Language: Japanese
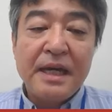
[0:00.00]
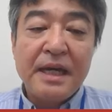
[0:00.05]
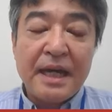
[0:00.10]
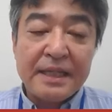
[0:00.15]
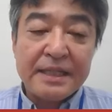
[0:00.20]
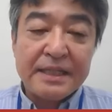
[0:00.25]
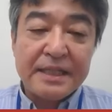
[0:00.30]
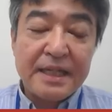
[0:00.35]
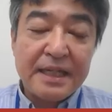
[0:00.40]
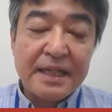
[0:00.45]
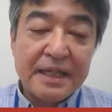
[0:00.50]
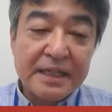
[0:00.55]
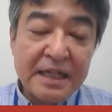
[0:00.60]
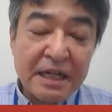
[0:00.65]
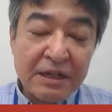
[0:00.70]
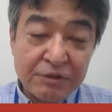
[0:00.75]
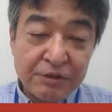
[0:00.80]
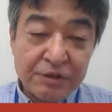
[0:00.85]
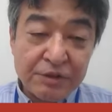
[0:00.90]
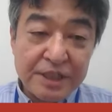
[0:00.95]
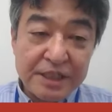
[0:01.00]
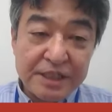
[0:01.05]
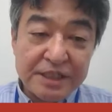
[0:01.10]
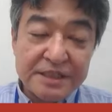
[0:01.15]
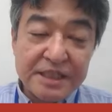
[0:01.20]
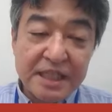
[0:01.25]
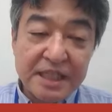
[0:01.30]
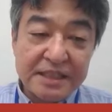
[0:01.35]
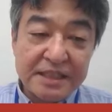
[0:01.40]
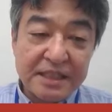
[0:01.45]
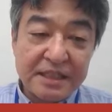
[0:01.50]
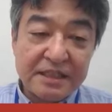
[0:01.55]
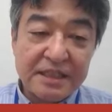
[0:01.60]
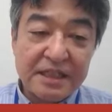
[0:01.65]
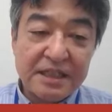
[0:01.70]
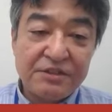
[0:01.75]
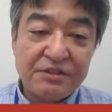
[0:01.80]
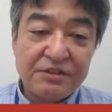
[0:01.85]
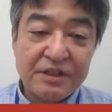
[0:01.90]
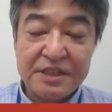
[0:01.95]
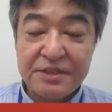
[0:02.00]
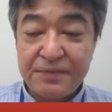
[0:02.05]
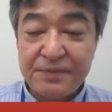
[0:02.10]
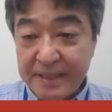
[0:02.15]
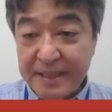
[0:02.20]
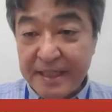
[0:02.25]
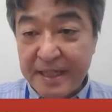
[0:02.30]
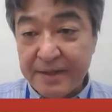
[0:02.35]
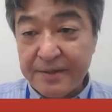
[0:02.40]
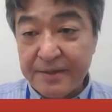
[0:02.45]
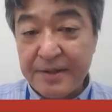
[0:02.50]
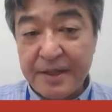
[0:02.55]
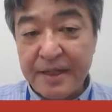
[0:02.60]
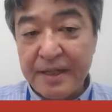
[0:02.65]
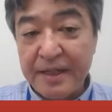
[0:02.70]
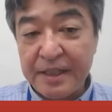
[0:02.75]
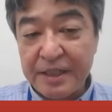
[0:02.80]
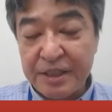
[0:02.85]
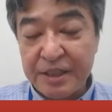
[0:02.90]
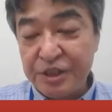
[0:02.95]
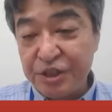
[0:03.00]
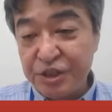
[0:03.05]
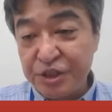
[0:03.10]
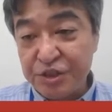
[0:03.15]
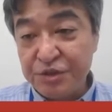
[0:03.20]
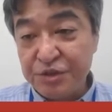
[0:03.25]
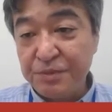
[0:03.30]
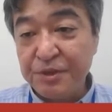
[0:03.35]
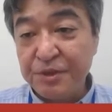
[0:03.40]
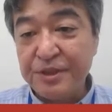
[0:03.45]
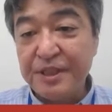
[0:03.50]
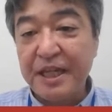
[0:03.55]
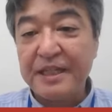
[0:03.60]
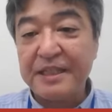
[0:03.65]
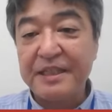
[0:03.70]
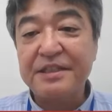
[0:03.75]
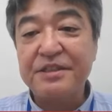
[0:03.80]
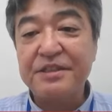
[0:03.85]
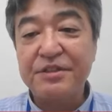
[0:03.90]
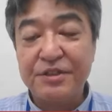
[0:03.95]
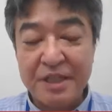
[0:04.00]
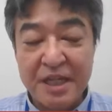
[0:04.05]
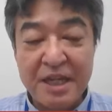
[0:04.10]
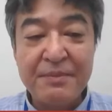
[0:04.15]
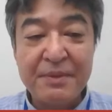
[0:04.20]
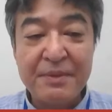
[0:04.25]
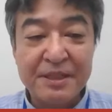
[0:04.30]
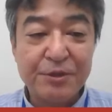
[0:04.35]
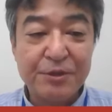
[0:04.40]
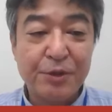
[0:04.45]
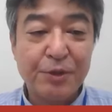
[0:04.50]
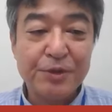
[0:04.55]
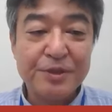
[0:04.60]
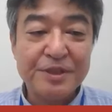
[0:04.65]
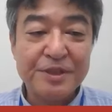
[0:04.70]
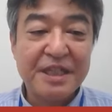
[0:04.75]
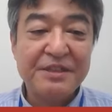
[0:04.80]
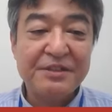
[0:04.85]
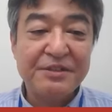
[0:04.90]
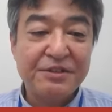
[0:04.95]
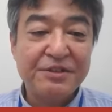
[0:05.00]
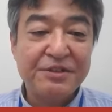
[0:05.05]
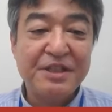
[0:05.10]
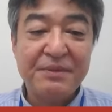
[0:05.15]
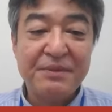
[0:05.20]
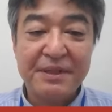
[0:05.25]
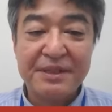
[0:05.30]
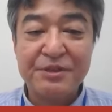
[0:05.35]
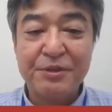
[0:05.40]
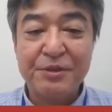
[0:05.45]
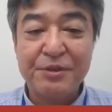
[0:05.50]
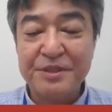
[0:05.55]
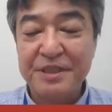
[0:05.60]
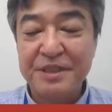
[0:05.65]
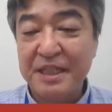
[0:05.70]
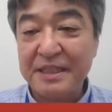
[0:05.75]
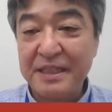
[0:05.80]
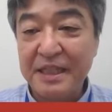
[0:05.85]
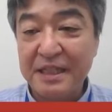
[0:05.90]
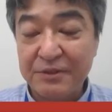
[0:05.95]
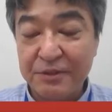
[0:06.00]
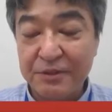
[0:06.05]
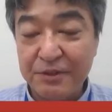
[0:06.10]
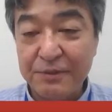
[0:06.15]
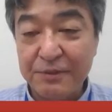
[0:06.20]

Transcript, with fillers: はい、えー、過去に出題されているのはすべて、えー、必修問題ですよね。まあ、当然といえば当然だと